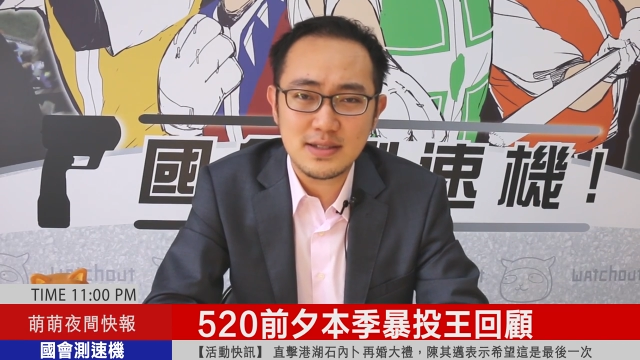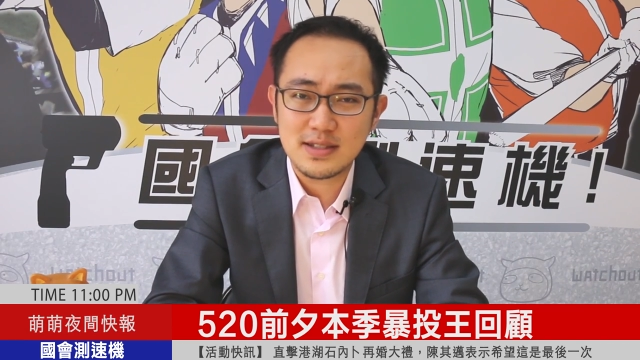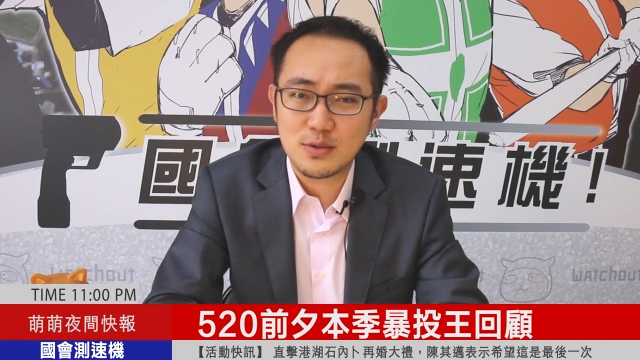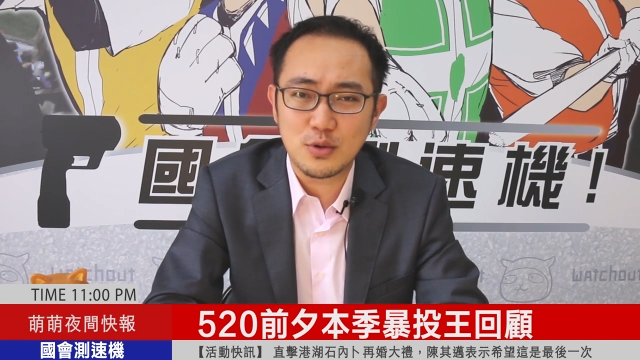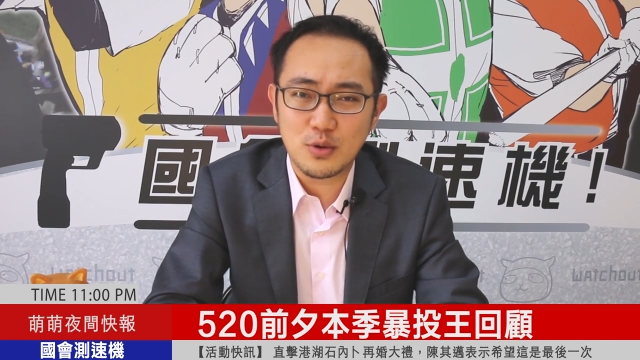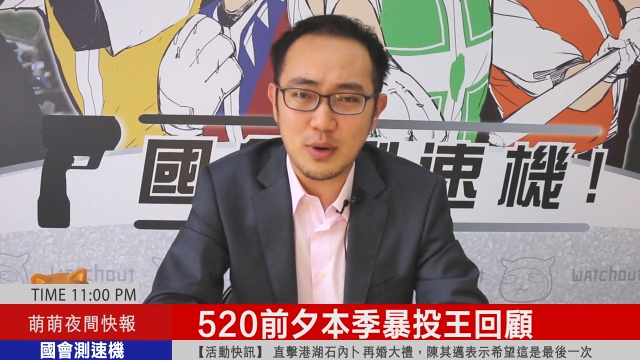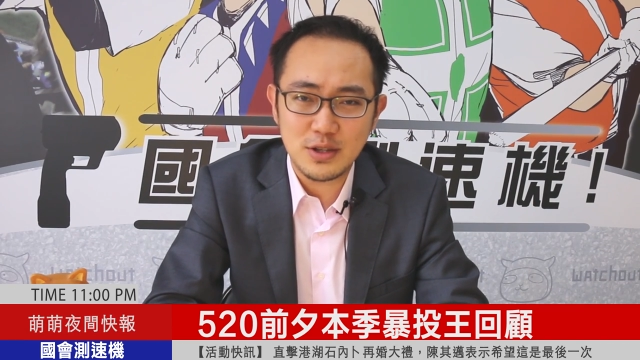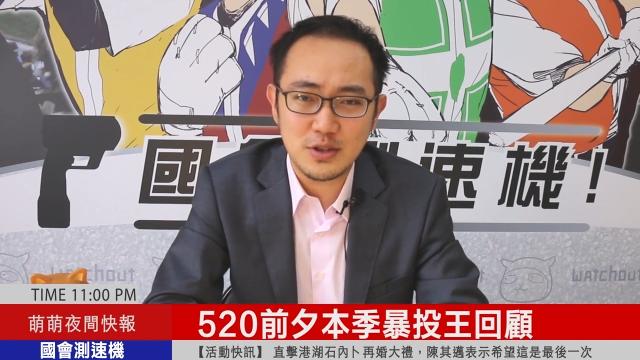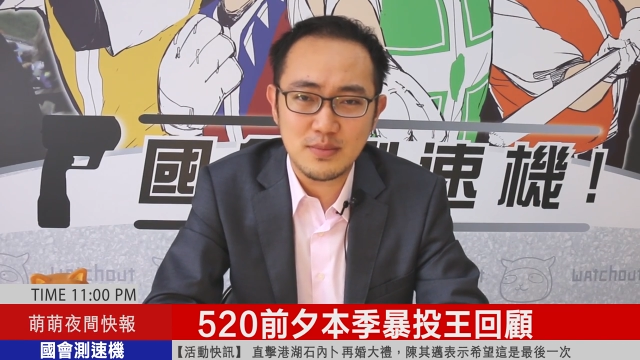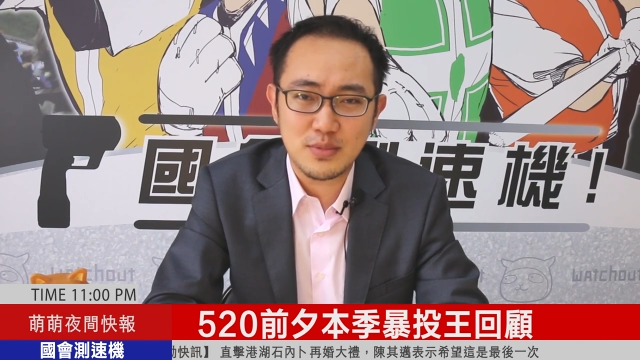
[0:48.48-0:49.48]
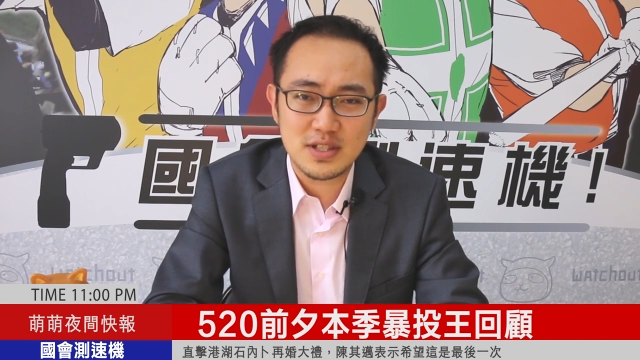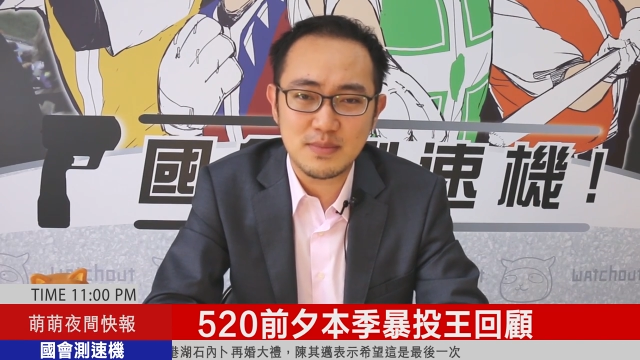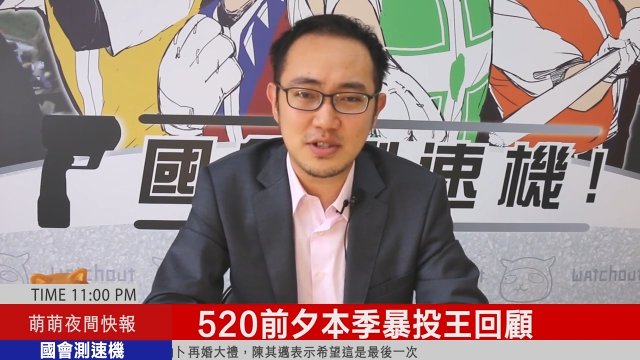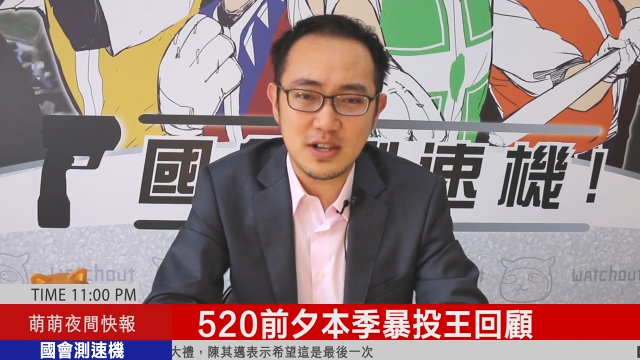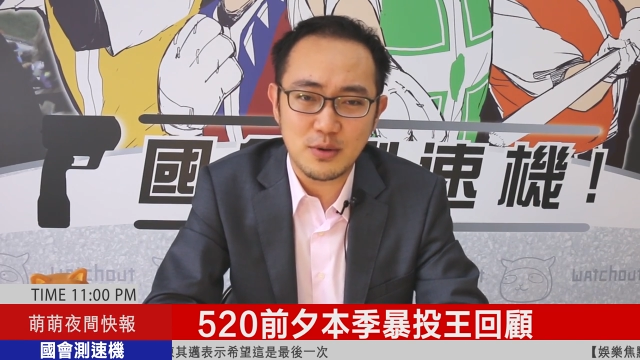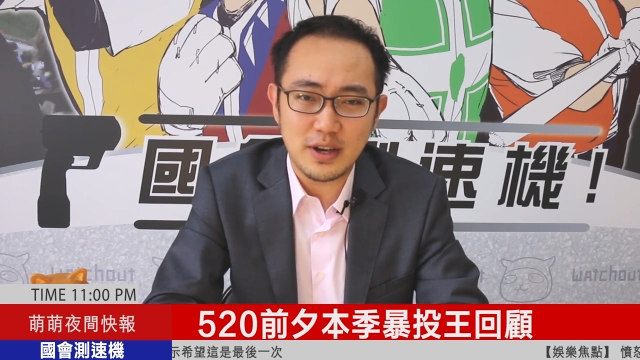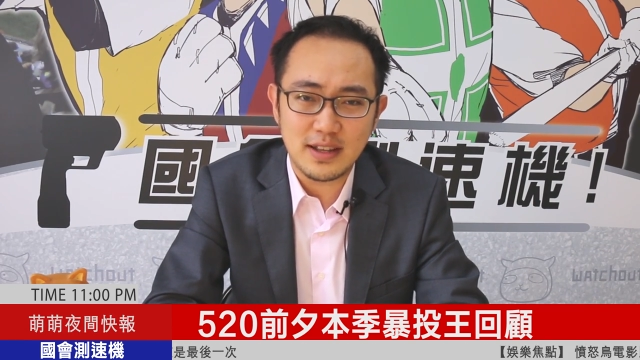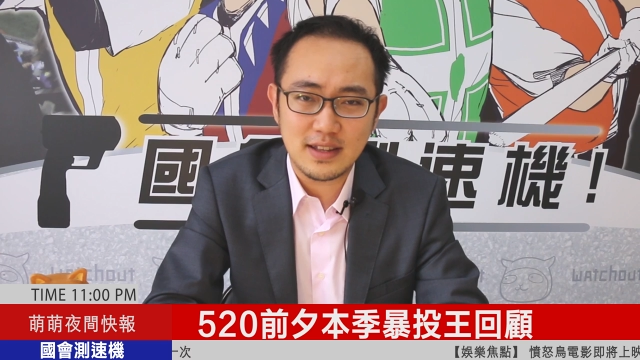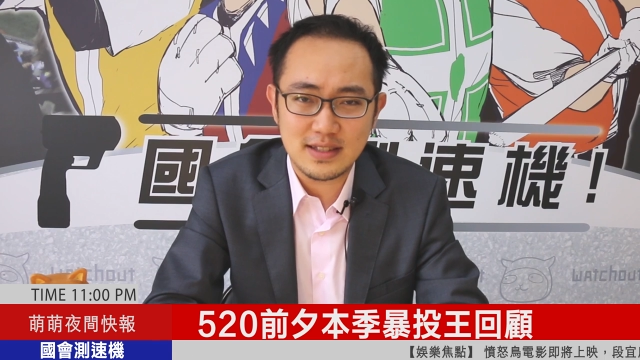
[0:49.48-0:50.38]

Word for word: 似乎完全不这么认为，